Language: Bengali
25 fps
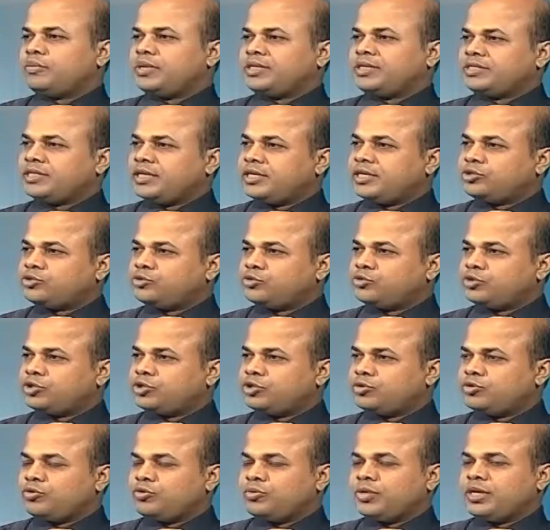মাসেলের শক্তি
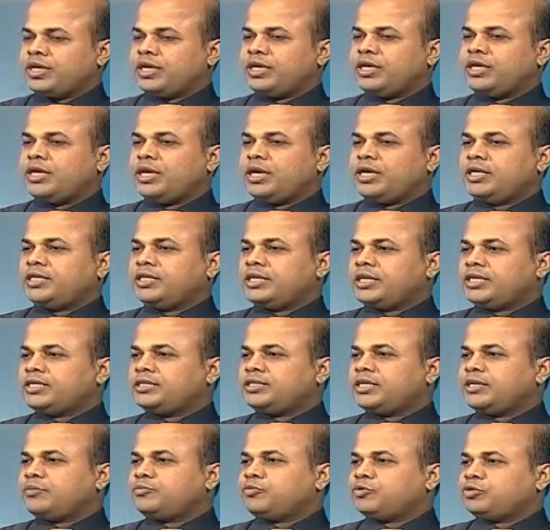কমে গেলে দেখা
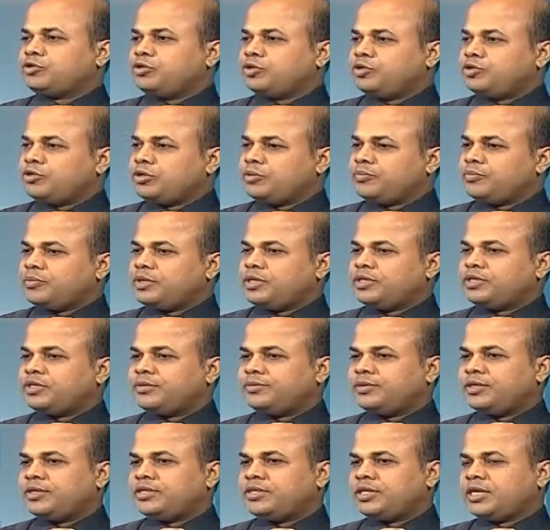যায় এক পর্যায়ে হয়তো আপনার
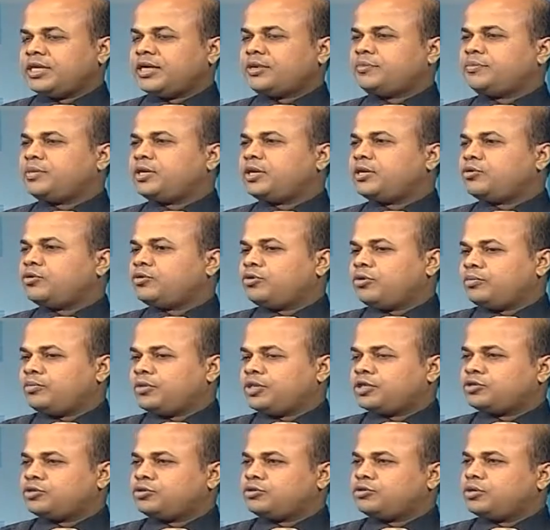টিবি ড্রাগ আপনার নয়
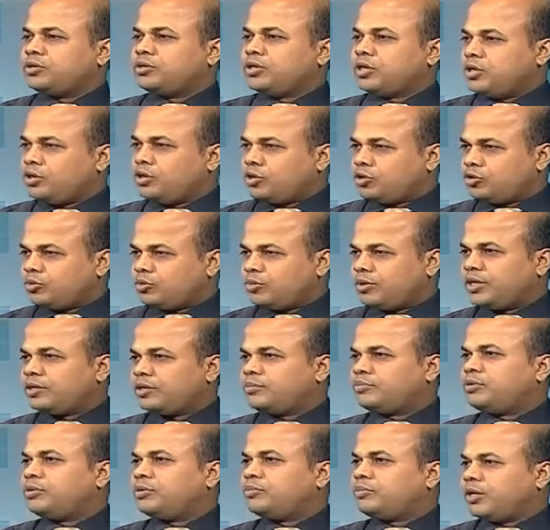মাস অথবা
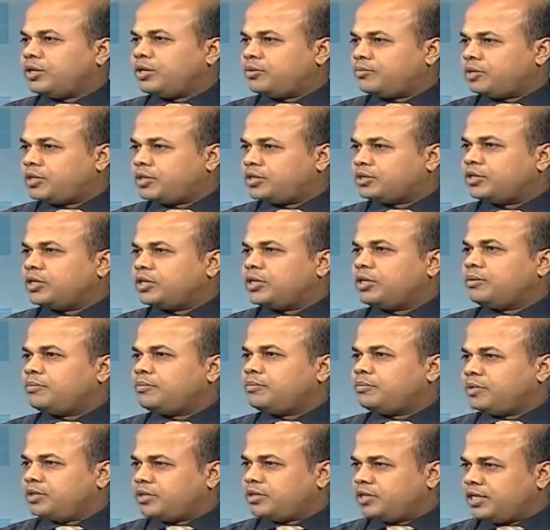ছয় মাস বা নয়
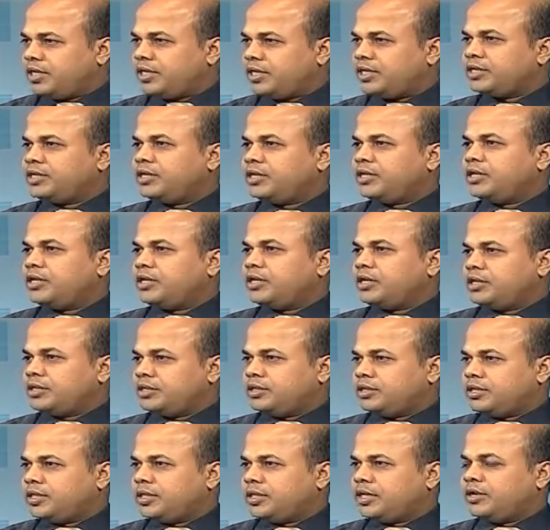মাস বা বারো মাস
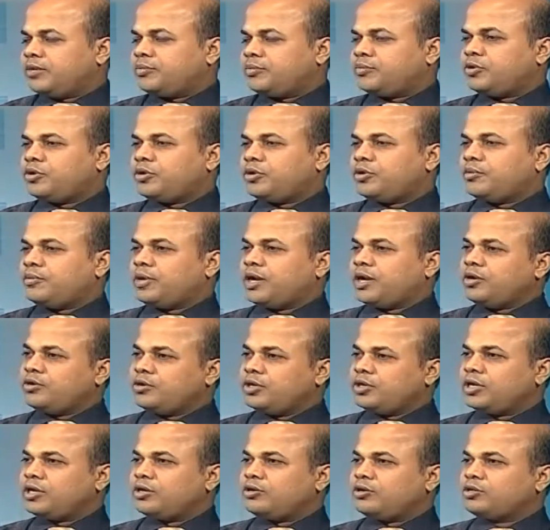দিলার পরে ভালো
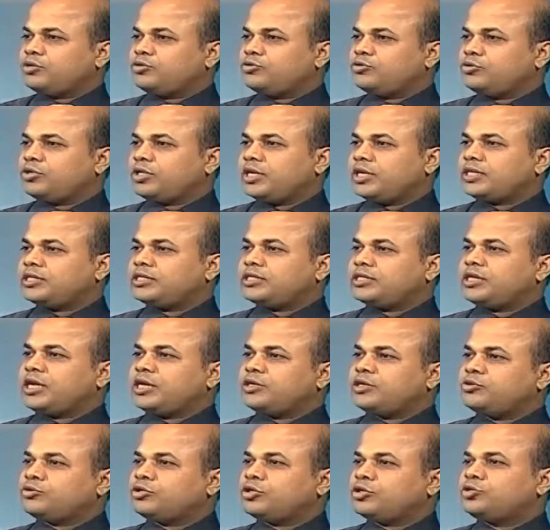হয়ে গেল কিন্তু দেখা যায় যে
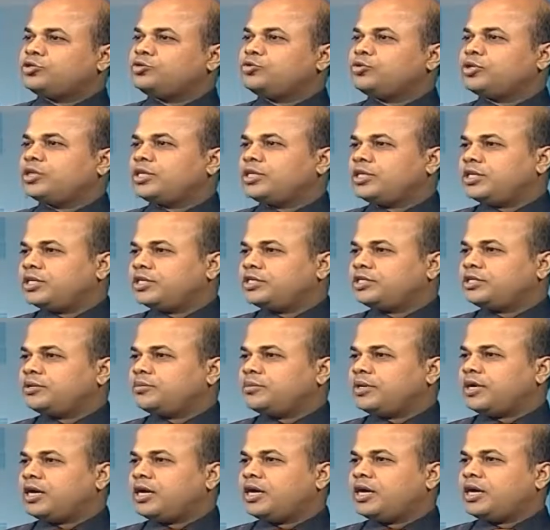হাঁটুটা শুকিয়ে গিয়েছে
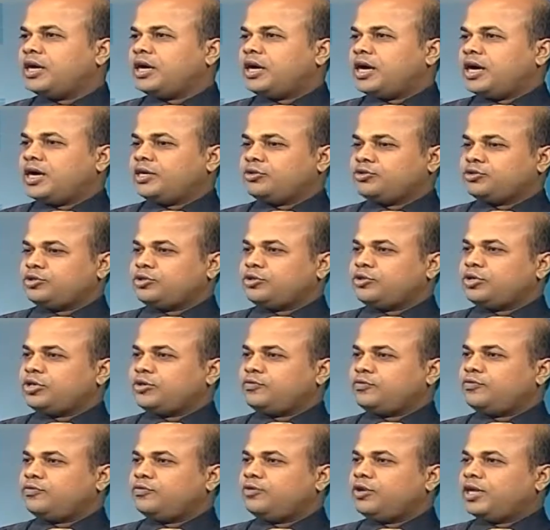বা হাঁটুটা অনেক
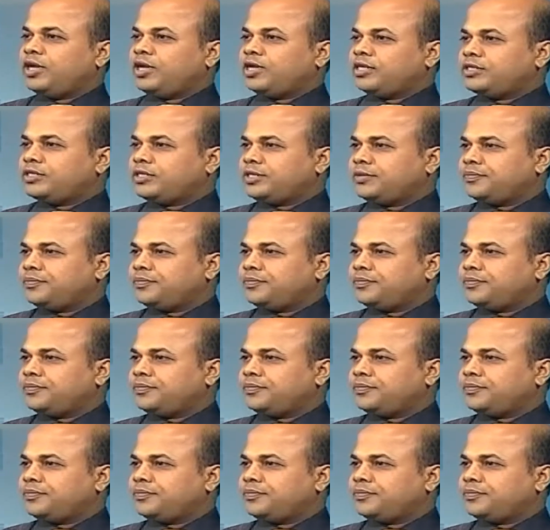ফুলে আছে